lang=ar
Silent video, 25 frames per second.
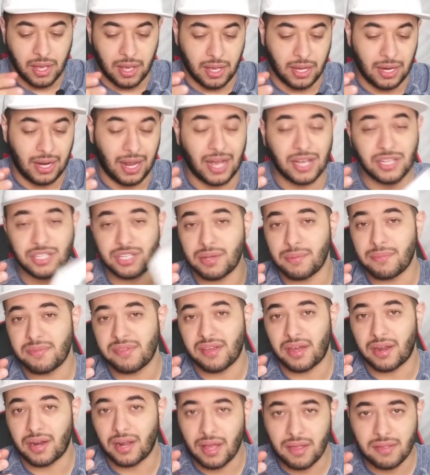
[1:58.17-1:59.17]
الحجم
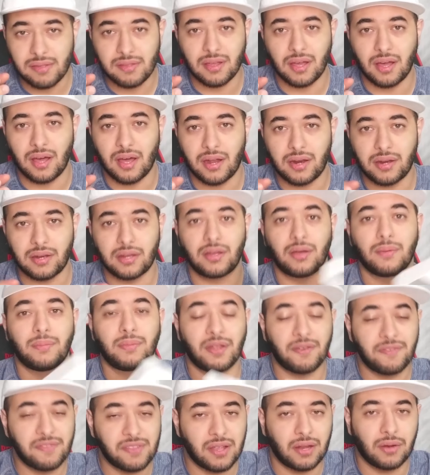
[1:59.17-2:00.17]
صار اصغر
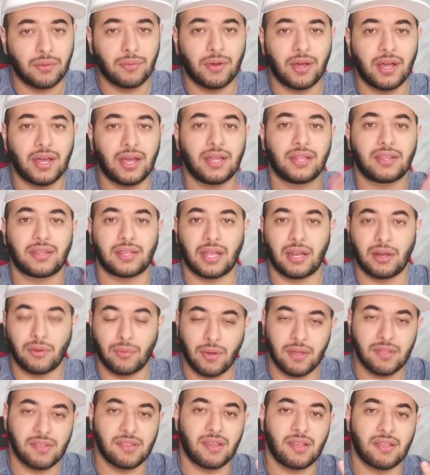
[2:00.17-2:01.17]
وبنفس الوقت
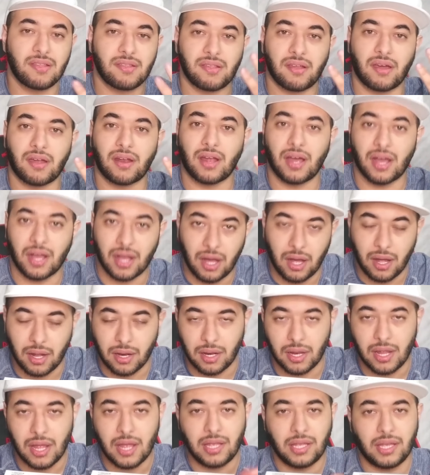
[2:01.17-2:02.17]
الوزن صار
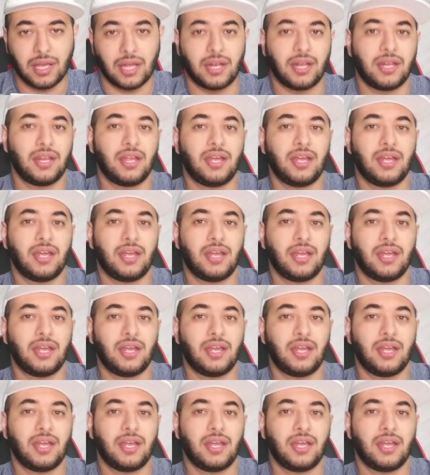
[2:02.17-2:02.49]
اقل يعني